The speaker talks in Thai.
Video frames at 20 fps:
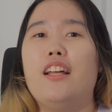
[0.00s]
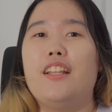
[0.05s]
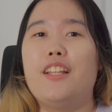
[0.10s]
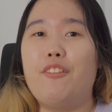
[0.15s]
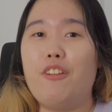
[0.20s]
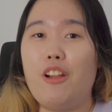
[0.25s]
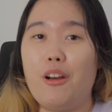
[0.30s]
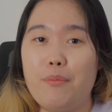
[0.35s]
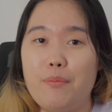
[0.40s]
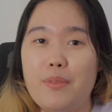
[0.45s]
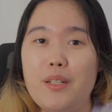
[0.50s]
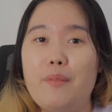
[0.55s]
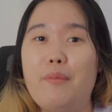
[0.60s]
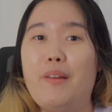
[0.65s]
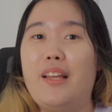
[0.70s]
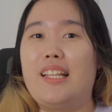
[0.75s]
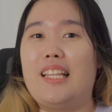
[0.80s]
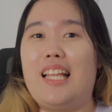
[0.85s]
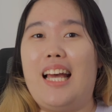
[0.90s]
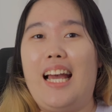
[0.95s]
Developer
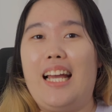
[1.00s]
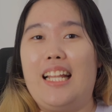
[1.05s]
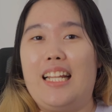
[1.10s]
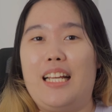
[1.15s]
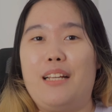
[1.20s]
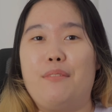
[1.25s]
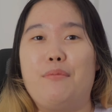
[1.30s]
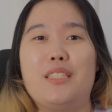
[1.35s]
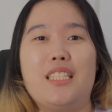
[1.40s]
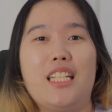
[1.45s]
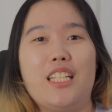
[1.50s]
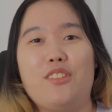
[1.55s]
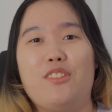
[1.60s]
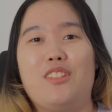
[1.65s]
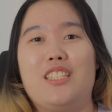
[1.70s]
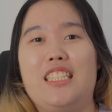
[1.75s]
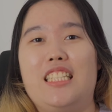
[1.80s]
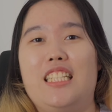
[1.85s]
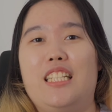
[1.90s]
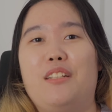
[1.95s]
Beta นะไม่ใช่ตั
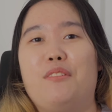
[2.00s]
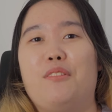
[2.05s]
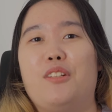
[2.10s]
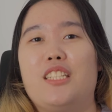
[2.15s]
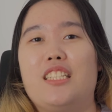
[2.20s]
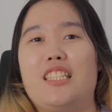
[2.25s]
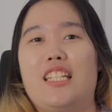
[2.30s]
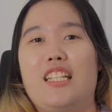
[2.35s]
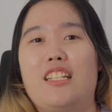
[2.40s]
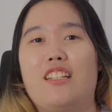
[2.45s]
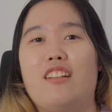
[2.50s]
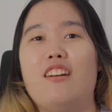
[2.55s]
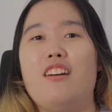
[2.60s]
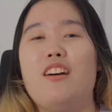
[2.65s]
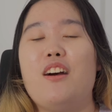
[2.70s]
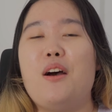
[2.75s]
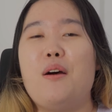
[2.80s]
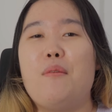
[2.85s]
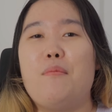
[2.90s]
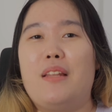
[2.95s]
วจริงเพราะฉะนั้นก็
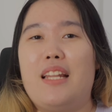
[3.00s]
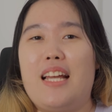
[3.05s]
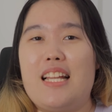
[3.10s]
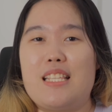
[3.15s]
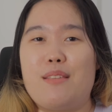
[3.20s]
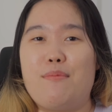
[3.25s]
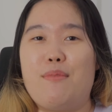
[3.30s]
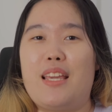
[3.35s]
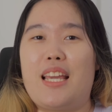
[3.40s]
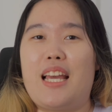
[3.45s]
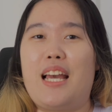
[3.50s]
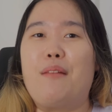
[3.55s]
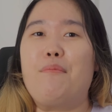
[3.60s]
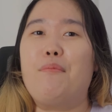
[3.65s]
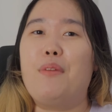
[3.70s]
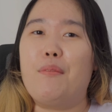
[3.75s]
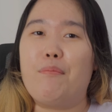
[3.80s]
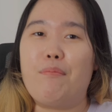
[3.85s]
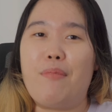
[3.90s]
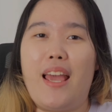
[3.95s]
มันอาจจะมีการ
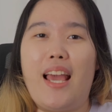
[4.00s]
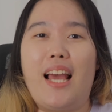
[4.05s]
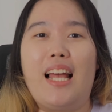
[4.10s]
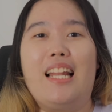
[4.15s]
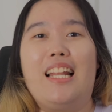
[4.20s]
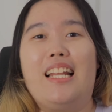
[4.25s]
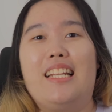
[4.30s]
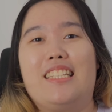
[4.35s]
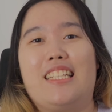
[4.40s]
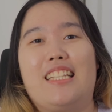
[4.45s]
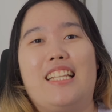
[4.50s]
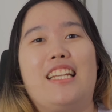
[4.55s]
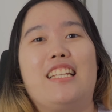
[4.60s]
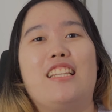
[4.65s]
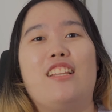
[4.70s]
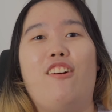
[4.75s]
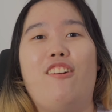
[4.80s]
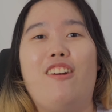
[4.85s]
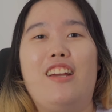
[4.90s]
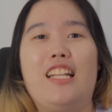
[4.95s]
เปลี่ยนแปลงอะไรสักเล็ก
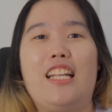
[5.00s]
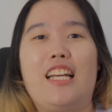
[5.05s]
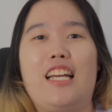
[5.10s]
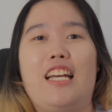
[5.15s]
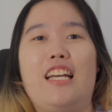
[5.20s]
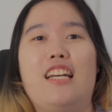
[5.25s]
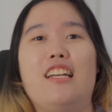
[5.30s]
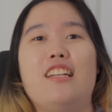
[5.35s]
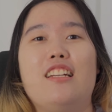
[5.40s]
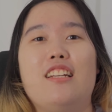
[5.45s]
น้อยนะคะ